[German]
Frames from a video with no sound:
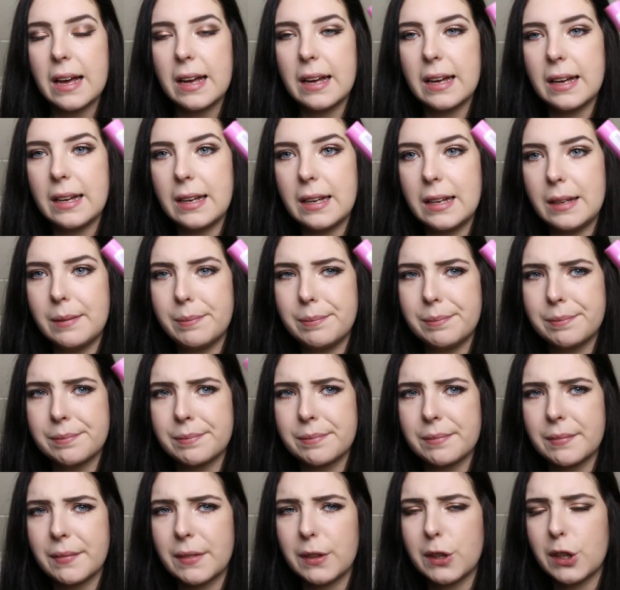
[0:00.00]

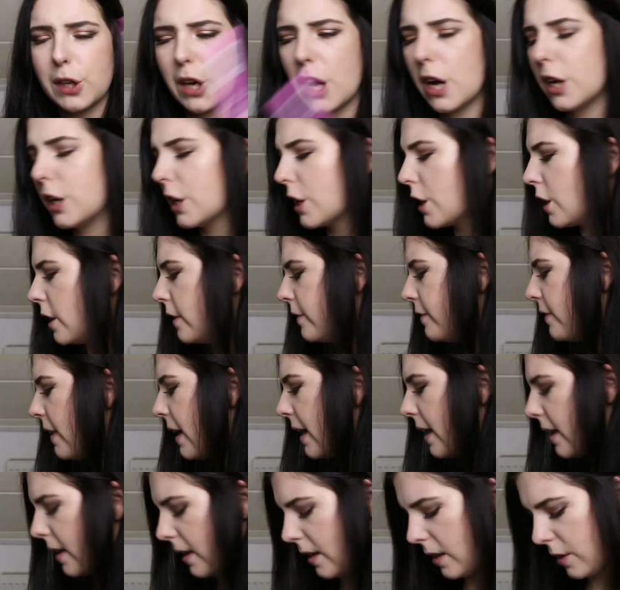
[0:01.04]
Ähm, ja, der kann
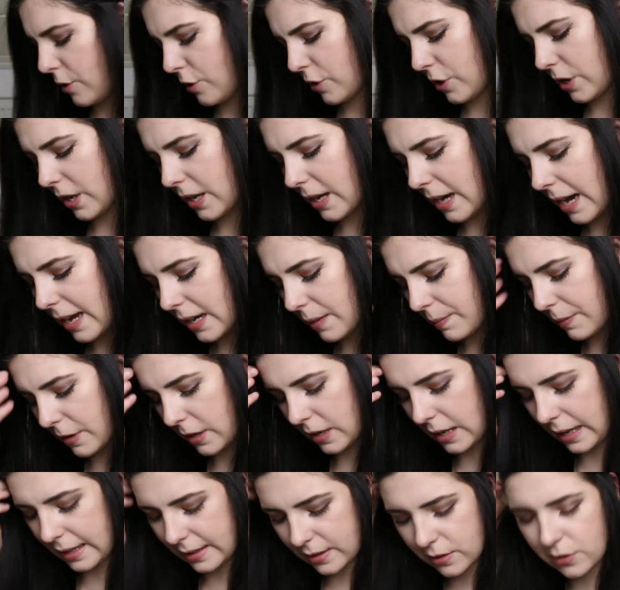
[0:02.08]
weg. Ich stehe gar nicht
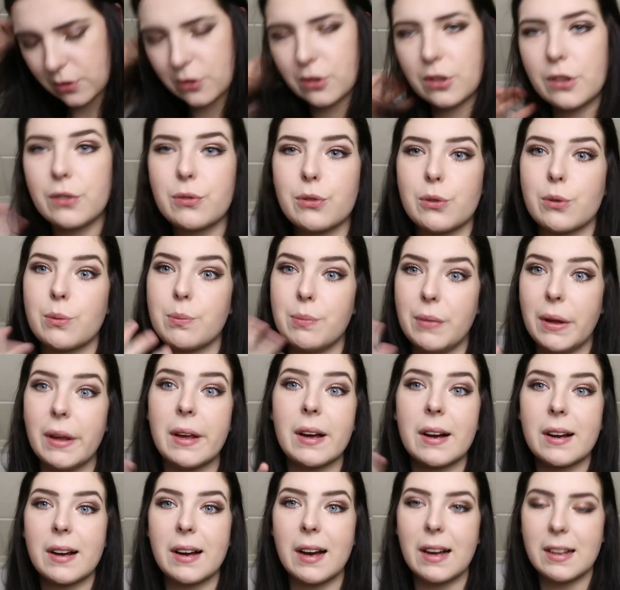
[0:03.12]
mehr ganz so doll auf so
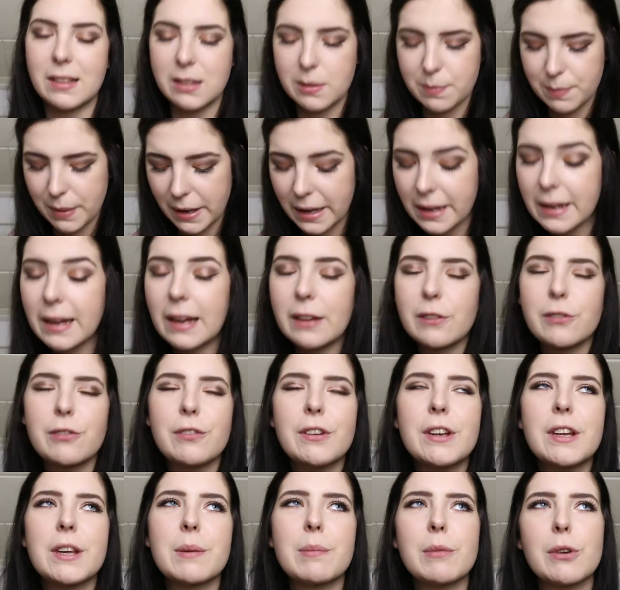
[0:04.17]
mega krass pink. Also
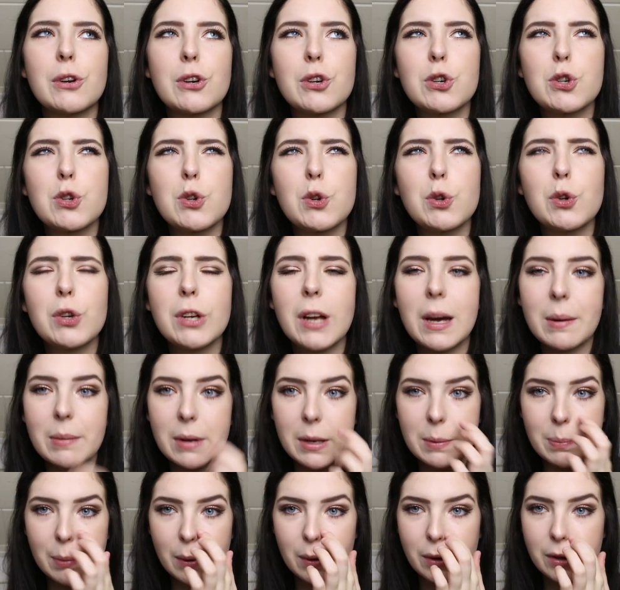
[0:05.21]
finde ich immer noch schön,
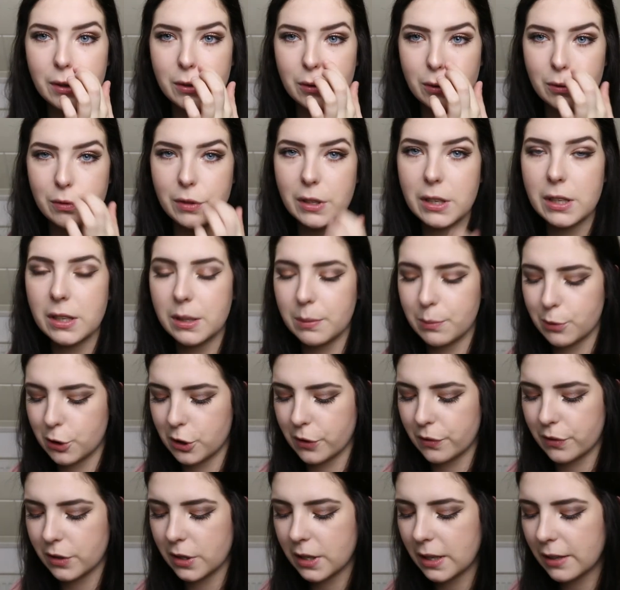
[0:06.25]
aber ich brauche nicht so viele
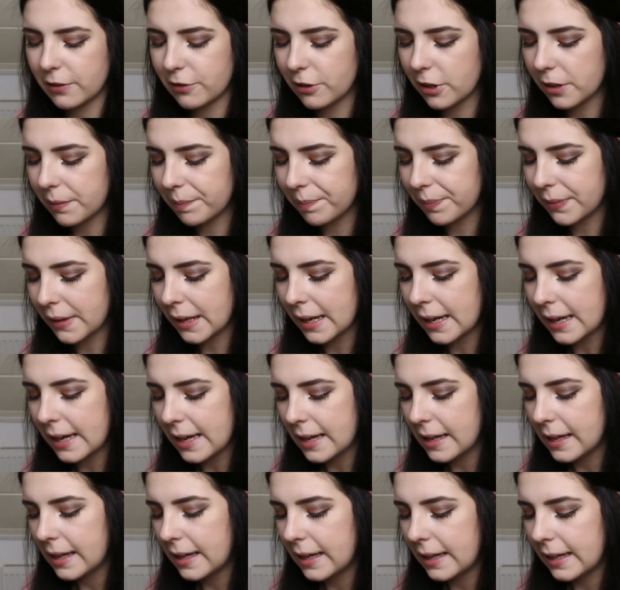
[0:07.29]
Lippenstifte davon.
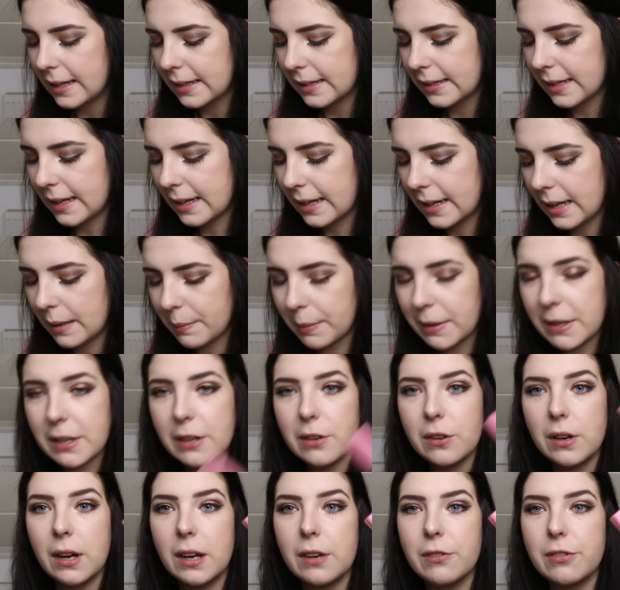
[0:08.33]
Dann habe ich
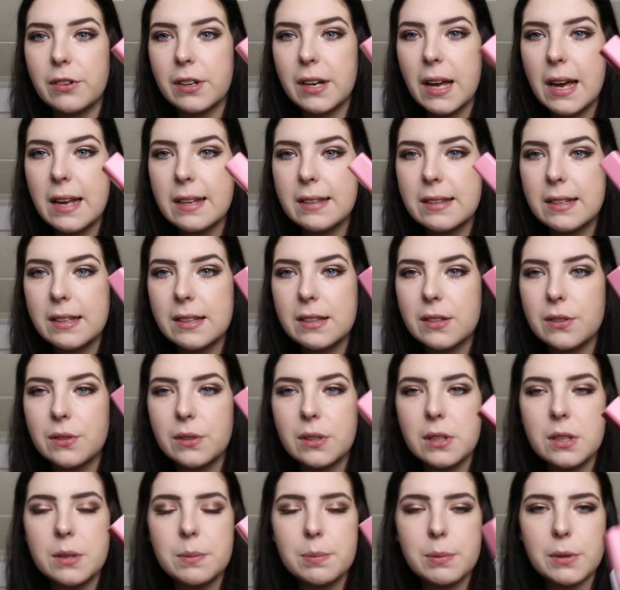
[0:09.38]
hier noch einen von Essence, so
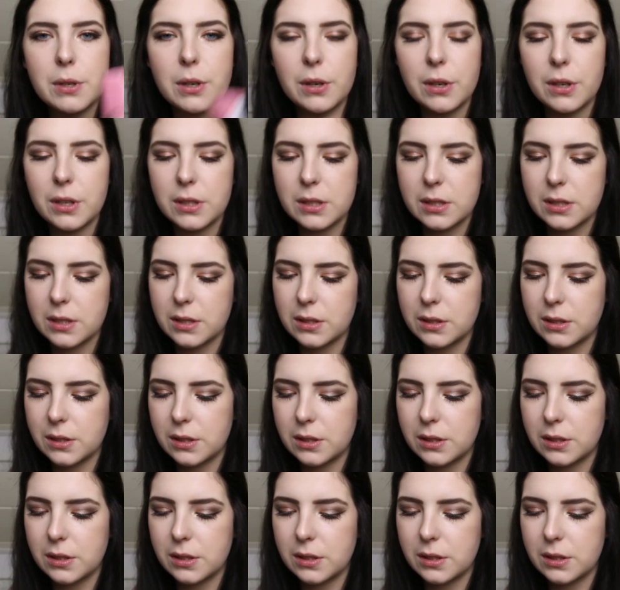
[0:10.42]
einen Lipgloss.